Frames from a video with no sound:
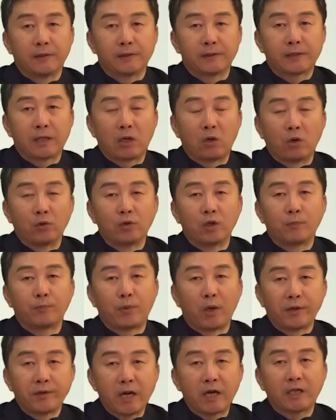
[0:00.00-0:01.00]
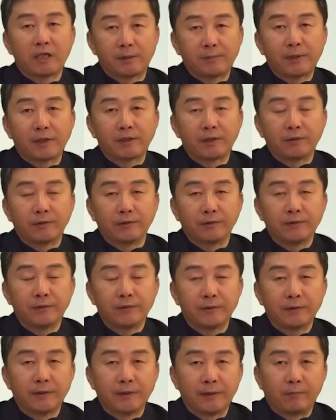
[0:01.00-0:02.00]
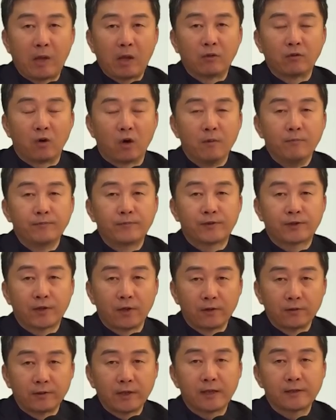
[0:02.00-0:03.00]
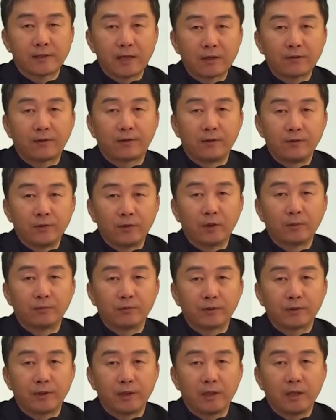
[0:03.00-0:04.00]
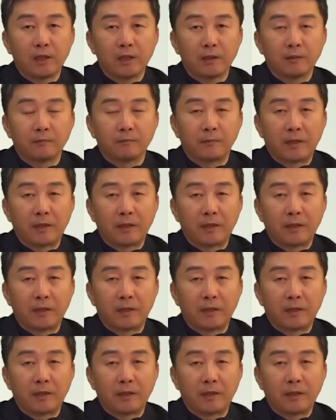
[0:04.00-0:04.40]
자, 오늘 평양24시는 매우 엄청난 사건을 여러분께